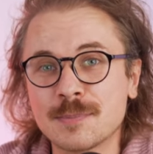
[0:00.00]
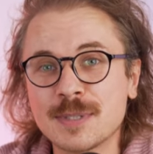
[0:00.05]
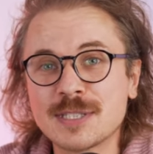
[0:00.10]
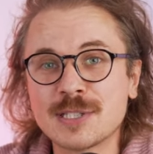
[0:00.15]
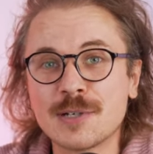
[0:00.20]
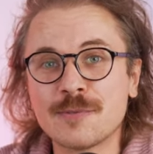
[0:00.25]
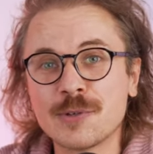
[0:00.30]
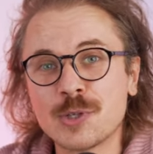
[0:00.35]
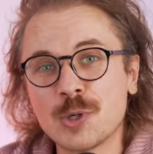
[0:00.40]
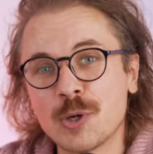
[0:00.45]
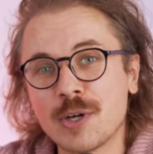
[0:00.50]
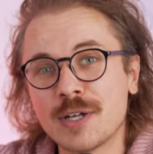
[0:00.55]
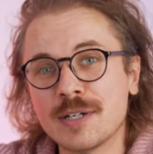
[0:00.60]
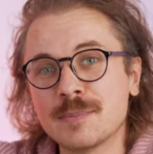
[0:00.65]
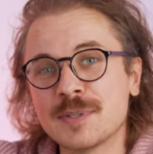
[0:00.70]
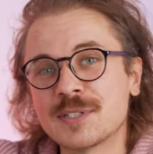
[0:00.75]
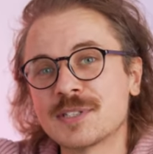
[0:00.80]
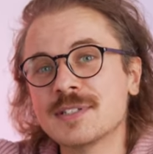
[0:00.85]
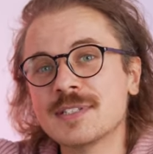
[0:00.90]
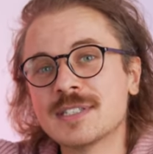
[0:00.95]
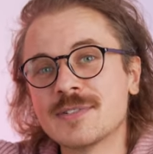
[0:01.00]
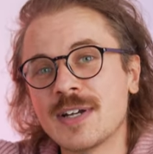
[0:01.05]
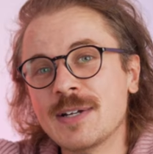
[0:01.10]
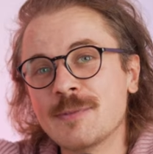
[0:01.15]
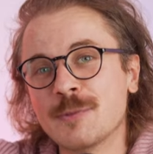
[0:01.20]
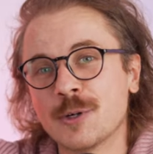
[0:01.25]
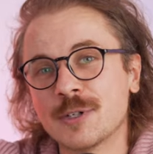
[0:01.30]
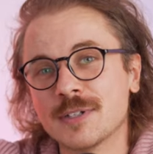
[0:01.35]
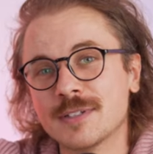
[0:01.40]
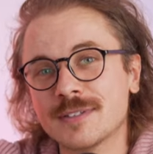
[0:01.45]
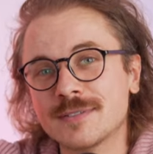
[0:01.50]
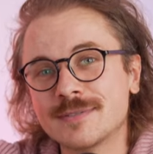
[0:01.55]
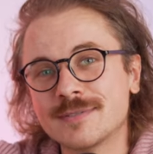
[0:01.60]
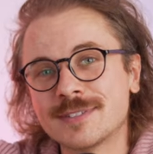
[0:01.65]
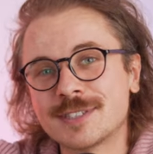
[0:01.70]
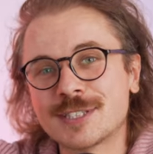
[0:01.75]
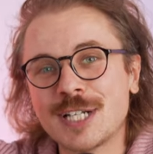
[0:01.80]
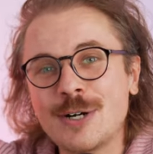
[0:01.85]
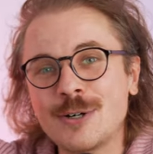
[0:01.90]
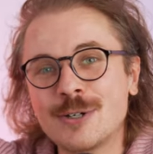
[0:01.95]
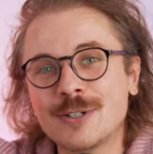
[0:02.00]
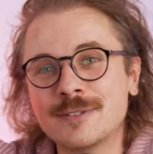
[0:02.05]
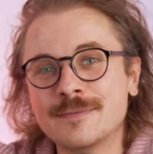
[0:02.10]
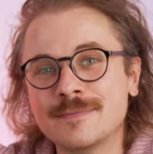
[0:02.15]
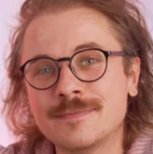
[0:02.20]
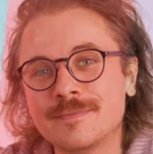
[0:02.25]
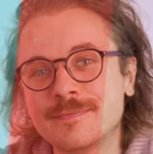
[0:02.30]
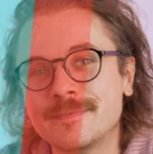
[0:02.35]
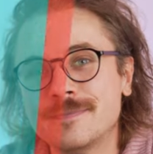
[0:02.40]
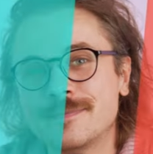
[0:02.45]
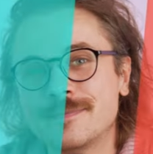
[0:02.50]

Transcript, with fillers: bis auf Wiederhören, bis in zwei Wochen. Ciao!